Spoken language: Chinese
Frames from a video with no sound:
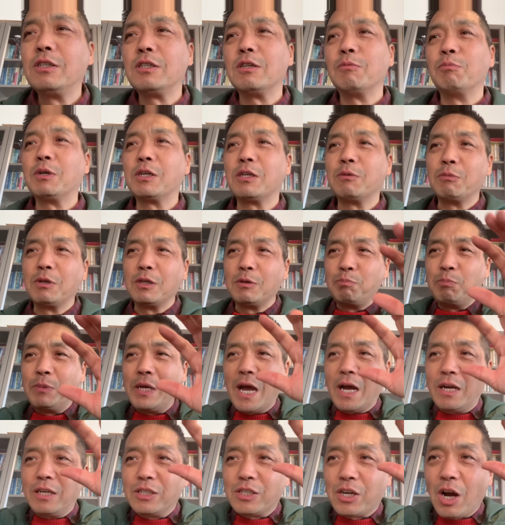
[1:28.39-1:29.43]
什么什么
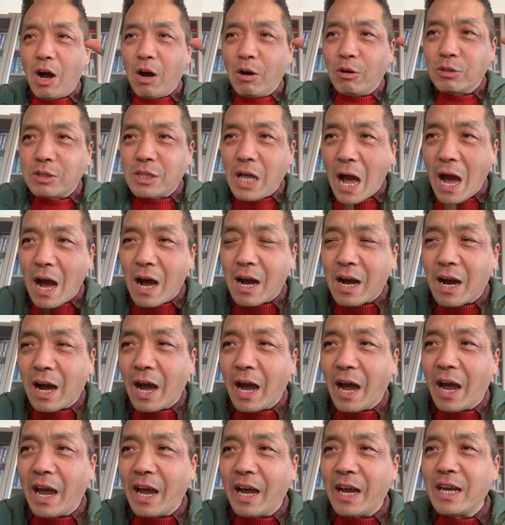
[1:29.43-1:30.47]
面朝大
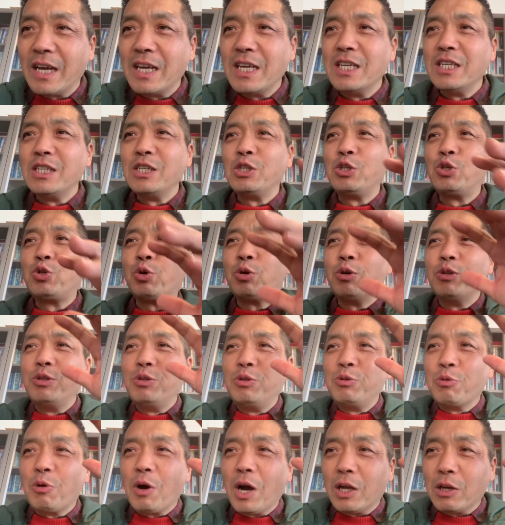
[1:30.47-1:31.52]
海，
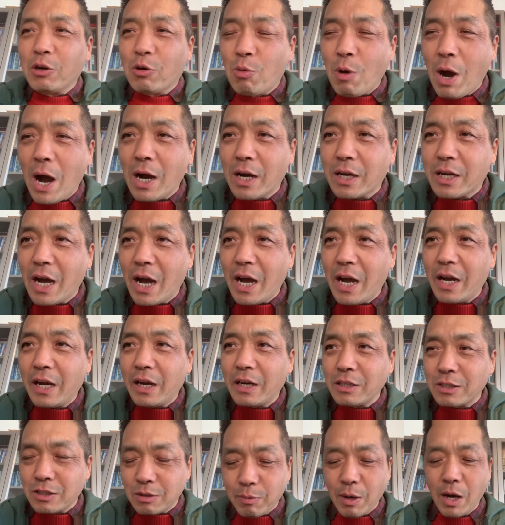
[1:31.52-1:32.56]
春暖花
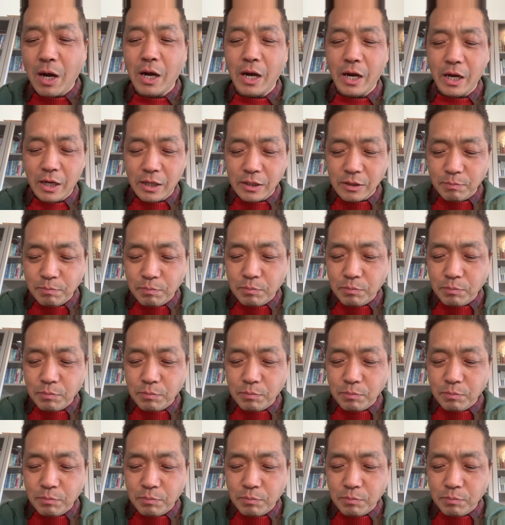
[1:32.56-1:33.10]
开，是吧？哎，